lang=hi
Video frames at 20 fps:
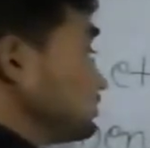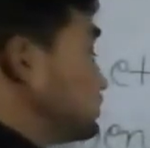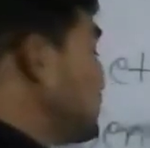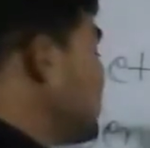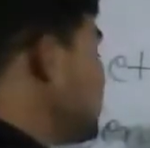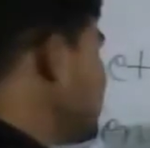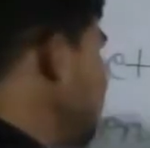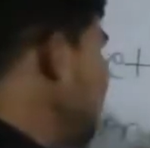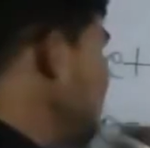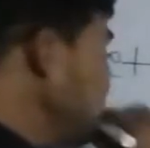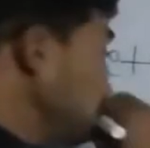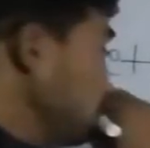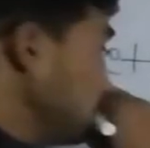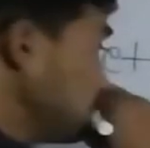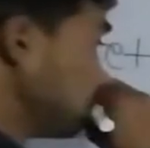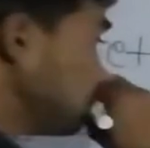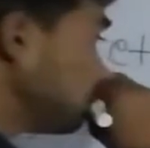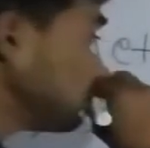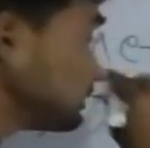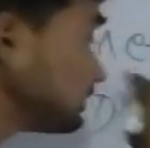जैसे
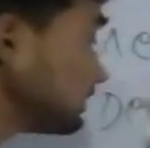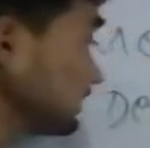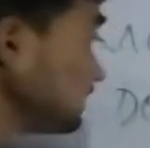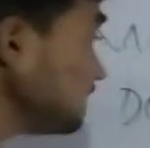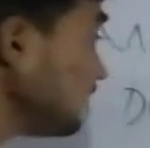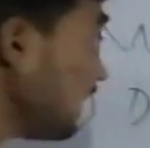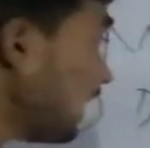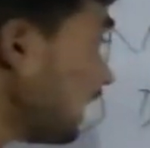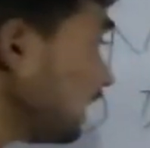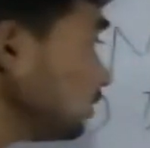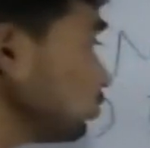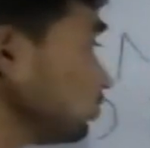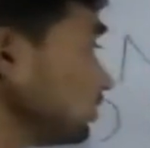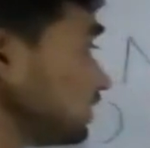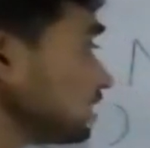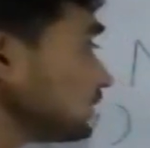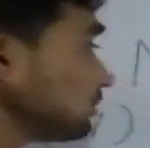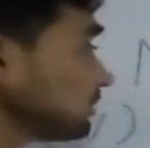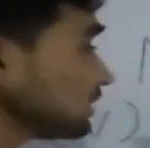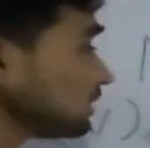डेंसिटी हाई
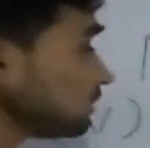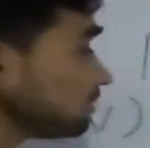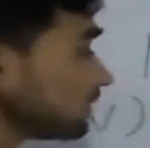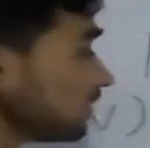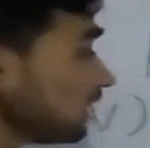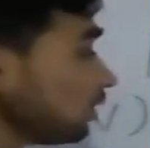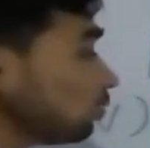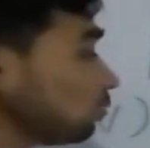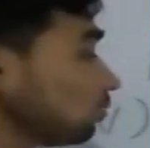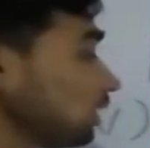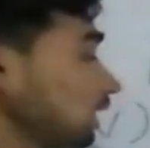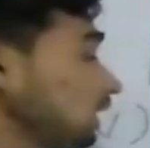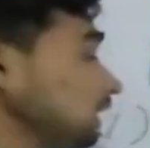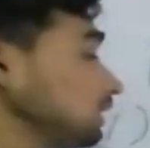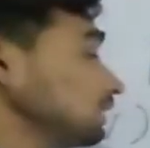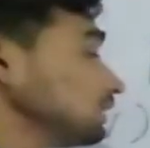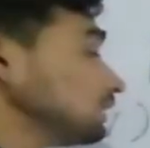होने का मतलब क्या हुआ